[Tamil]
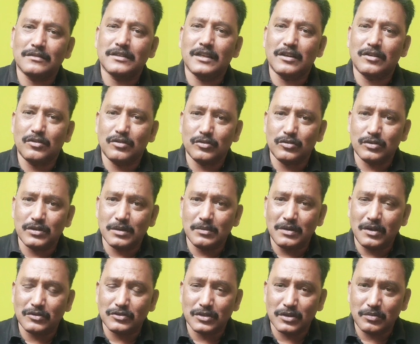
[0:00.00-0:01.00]
செயற்குழு
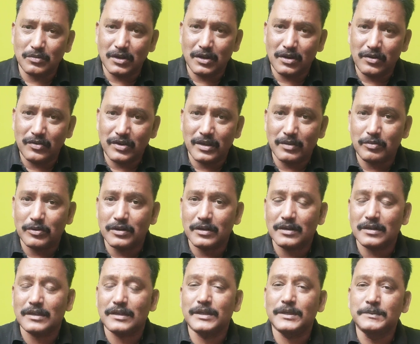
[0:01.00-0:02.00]
கூட்டம் அவசரமாக
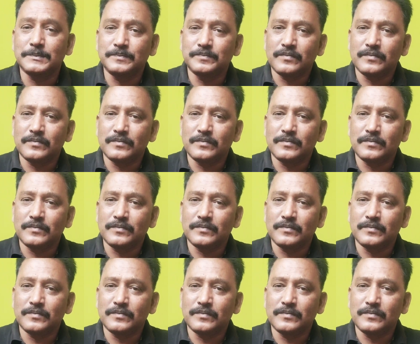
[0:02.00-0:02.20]
அறிவிக்கப்பட்டிருக்கு